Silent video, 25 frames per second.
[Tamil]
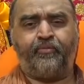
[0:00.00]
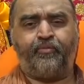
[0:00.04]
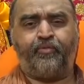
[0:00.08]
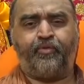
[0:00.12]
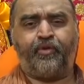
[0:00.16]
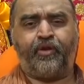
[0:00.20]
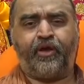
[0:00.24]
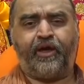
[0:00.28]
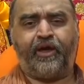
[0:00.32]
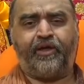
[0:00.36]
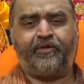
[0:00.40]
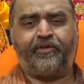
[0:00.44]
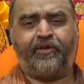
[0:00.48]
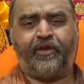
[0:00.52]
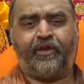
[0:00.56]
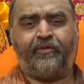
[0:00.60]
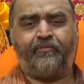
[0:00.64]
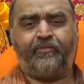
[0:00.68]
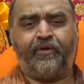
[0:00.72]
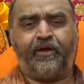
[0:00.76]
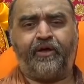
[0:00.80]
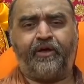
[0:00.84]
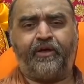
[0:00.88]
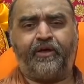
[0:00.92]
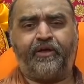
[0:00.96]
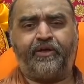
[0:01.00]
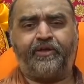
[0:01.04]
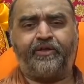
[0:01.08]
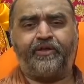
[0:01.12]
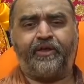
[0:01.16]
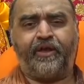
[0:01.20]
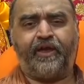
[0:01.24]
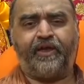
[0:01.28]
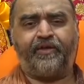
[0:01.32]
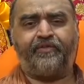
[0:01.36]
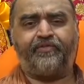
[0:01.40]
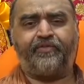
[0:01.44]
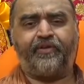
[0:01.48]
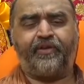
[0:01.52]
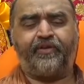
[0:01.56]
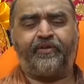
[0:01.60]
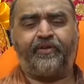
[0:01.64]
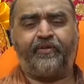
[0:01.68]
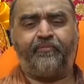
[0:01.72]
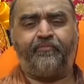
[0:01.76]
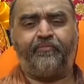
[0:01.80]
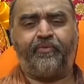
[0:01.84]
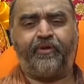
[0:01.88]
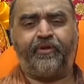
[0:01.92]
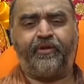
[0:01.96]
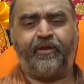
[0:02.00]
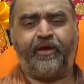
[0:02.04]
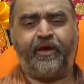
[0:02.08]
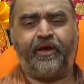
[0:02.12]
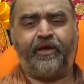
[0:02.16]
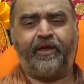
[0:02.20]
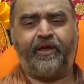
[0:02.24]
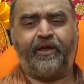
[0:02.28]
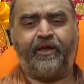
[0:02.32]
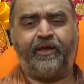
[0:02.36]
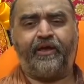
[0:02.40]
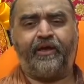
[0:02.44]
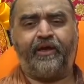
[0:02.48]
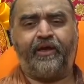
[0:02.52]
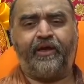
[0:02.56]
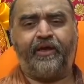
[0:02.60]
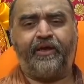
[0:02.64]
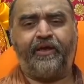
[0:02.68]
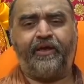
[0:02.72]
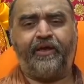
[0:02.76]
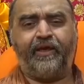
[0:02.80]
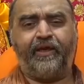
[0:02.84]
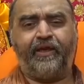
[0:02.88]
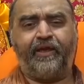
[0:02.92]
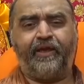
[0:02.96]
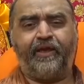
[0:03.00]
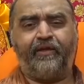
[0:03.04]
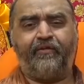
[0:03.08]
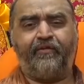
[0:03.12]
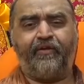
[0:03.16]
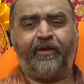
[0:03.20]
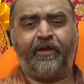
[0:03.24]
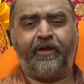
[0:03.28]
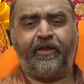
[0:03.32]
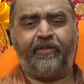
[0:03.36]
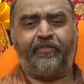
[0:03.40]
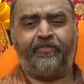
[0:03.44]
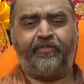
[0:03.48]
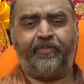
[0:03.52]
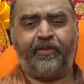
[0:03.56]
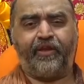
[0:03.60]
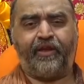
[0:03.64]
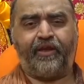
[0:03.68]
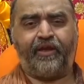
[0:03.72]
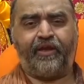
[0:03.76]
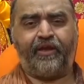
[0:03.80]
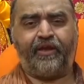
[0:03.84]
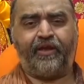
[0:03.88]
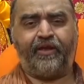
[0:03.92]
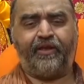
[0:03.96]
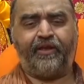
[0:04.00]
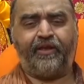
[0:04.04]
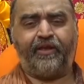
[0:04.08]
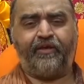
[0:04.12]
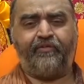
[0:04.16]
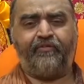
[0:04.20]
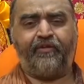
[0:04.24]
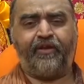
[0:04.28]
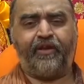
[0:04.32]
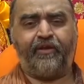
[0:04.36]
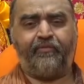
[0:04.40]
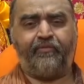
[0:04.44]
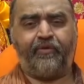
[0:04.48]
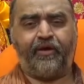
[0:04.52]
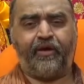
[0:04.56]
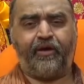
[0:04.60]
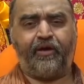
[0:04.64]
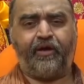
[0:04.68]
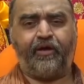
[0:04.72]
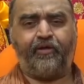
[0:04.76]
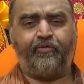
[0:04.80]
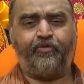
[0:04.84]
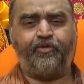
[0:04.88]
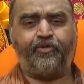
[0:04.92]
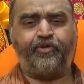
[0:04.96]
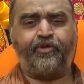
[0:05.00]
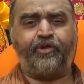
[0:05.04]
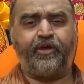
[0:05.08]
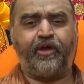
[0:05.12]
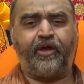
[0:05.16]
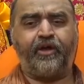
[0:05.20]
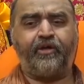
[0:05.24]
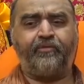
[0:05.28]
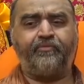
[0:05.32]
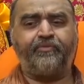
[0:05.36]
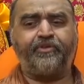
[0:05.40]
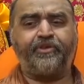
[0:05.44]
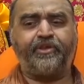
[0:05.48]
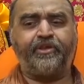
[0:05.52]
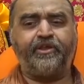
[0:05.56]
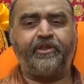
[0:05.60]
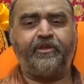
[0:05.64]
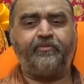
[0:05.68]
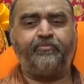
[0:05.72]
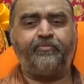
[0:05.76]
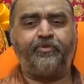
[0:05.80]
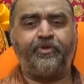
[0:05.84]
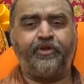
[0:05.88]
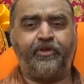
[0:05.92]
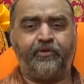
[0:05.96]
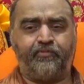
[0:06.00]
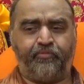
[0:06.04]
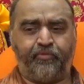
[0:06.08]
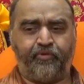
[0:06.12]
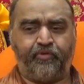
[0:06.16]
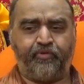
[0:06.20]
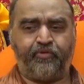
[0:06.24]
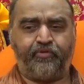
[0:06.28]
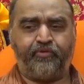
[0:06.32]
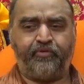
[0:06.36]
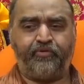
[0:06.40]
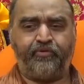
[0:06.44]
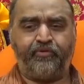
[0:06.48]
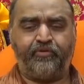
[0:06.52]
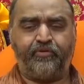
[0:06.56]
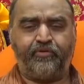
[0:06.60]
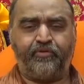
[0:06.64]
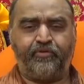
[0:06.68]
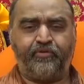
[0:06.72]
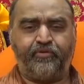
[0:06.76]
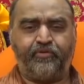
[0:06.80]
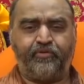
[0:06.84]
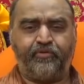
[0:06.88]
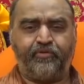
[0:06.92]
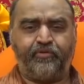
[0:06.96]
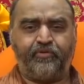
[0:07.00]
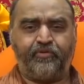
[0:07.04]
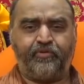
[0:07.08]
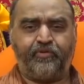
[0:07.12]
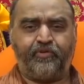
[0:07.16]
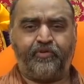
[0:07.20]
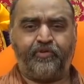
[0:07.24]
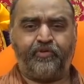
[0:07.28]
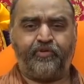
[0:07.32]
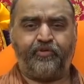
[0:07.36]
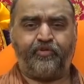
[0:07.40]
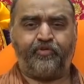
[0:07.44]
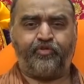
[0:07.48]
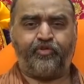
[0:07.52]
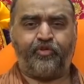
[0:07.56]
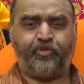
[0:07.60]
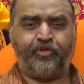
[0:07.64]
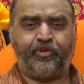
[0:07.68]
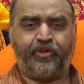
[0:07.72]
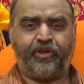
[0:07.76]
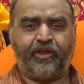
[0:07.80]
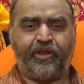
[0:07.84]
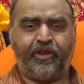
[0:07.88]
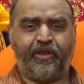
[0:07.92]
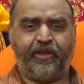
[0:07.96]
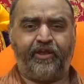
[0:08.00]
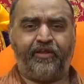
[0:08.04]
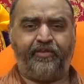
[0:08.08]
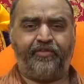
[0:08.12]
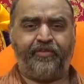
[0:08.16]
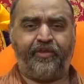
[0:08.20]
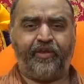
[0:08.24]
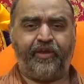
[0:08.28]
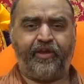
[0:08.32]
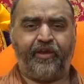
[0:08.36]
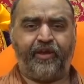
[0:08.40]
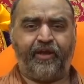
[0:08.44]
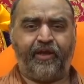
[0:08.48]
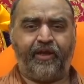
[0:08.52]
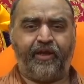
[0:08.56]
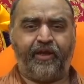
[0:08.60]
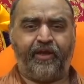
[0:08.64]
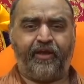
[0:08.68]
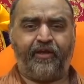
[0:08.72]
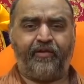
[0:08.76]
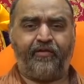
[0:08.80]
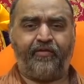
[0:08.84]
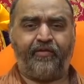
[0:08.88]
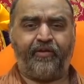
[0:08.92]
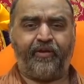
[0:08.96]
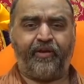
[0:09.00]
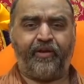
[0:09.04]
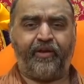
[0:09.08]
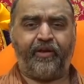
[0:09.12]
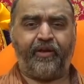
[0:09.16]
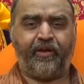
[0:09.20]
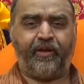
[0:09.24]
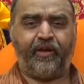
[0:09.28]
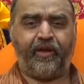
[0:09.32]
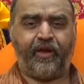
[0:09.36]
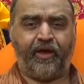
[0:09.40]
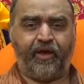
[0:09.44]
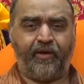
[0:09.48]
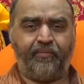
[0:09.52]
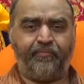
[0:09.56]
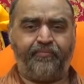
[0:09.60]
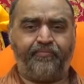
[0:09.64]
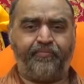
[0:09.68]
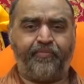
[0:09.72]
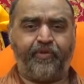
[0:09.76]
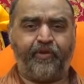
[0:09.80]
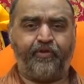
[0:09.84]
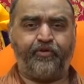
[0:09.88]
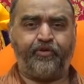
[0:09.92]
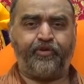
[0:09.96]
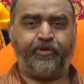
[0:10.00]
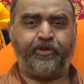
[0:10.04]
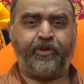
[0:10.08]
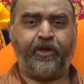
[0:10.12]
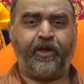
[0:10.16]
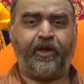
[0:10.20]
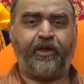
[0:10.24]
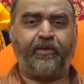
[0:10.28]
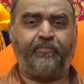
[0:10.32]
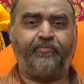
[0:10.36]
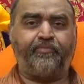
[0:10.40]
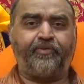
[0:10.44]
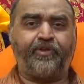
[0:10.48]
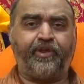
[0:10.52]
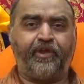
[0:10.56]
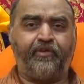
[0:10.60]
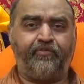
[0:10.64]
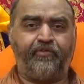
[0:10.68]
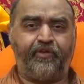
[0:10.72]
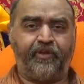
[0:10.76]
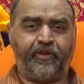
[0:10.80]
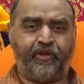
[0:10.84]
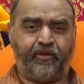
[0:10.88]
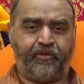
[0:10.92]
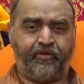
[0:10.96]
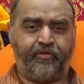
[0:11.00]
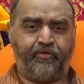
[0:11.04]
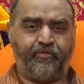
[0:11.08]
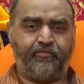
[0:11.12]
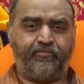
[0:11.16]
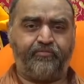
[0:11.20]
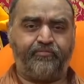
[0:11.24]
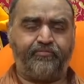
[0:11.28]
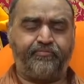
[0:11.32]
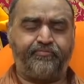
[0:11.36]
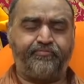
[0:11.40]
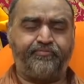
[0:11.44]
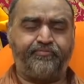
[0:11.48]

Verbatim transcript: புராதனமான சாஸ்திர சம்பிரதாயங்களை எந்த இடத்திலே எந்த விதமாக அனுஷ்டானம் செய்ய முடியுமோ சொந்த ரீதியிலே நாம் அனுஷ்டானம் செய்வதற்கும்